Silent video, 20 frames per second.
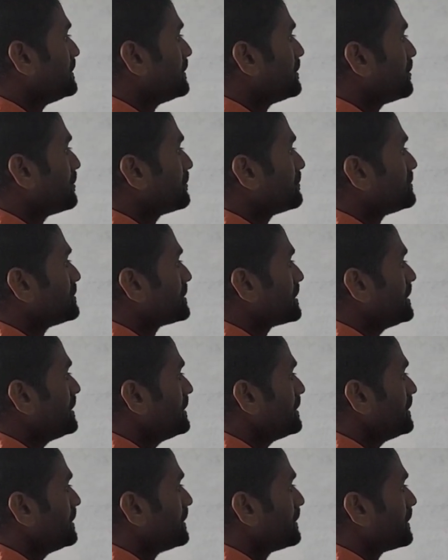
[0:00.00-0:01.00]
జీరో నుంచి
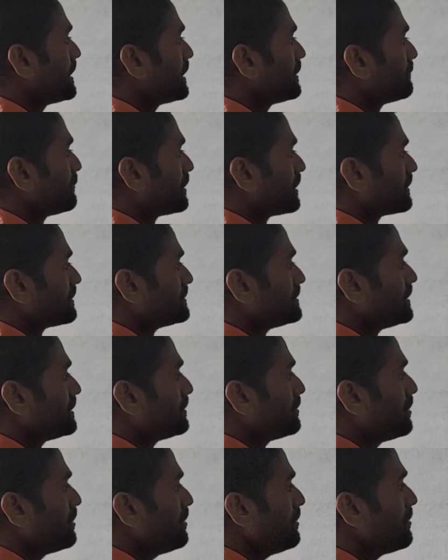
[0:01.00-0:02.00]
నైన్ వరకు
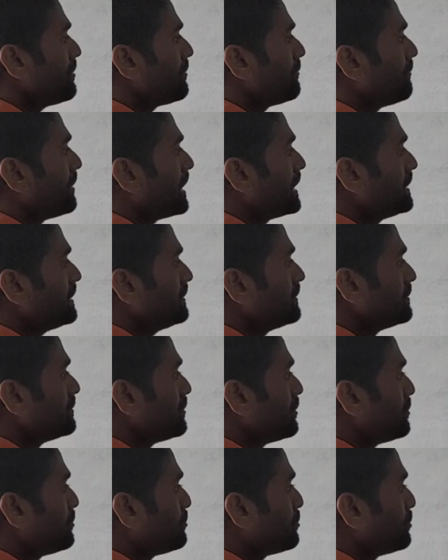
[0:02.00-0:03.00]
జీరో వన్
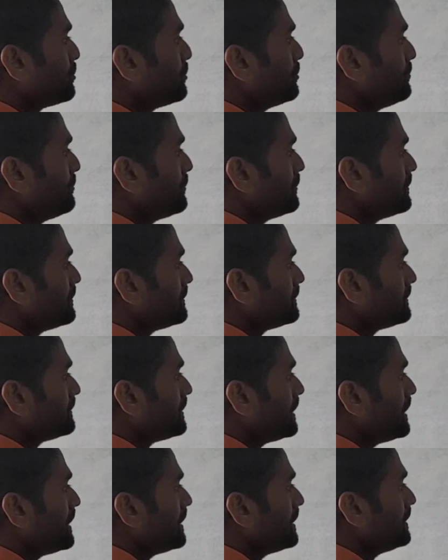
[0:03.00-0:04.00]
టూ
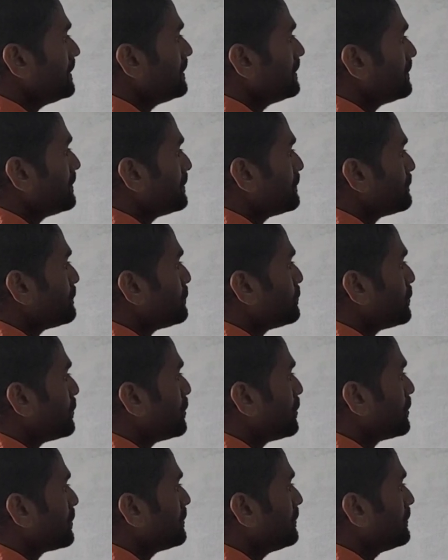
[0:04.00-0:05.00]
త్రీ
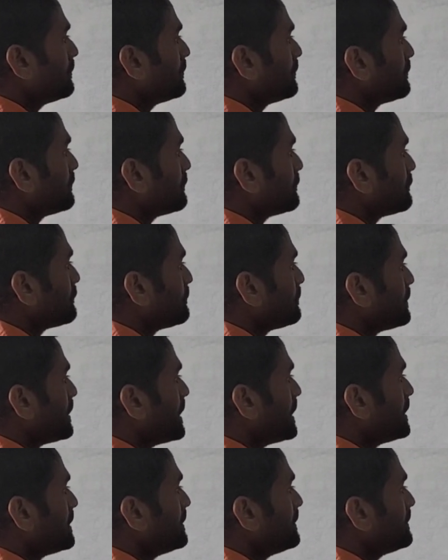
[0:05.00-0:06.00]
ఫోర్
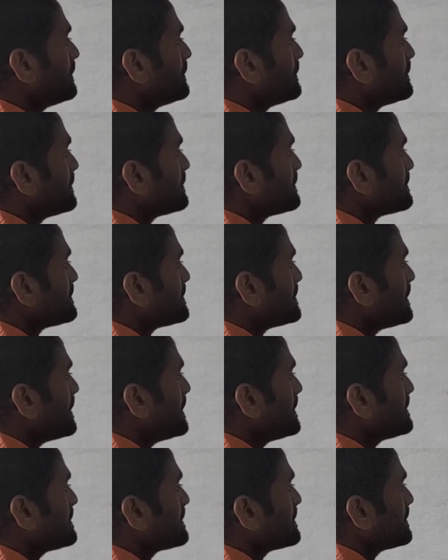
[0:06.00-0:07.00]
ఫైవ్
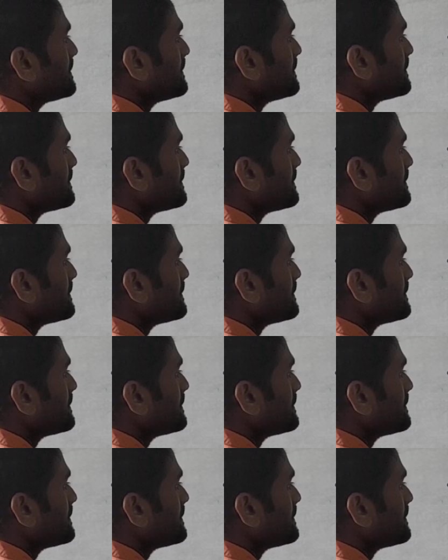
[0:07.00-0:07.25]
సిక్స్